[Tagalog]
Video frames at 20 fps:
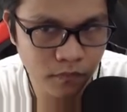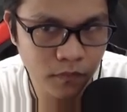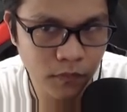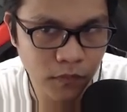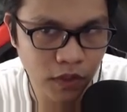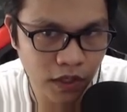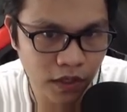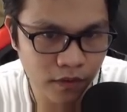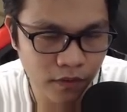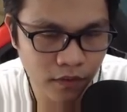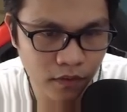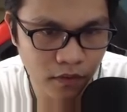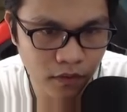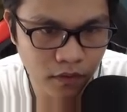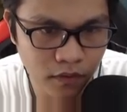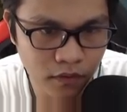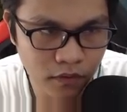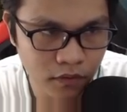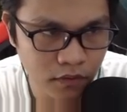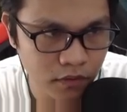Okay.
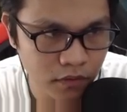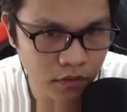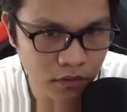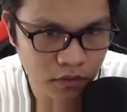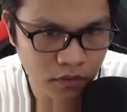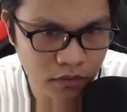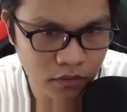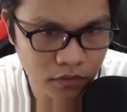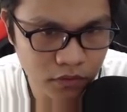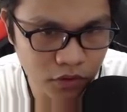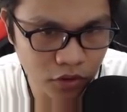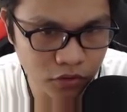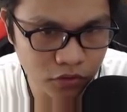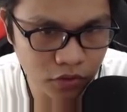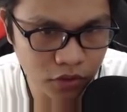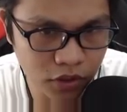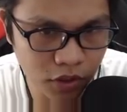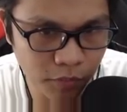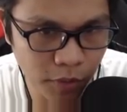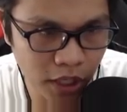Talk to
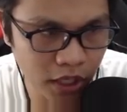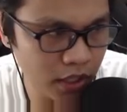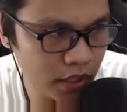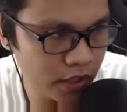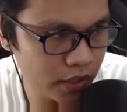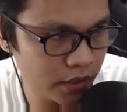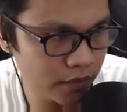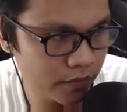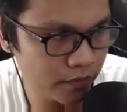the beggar.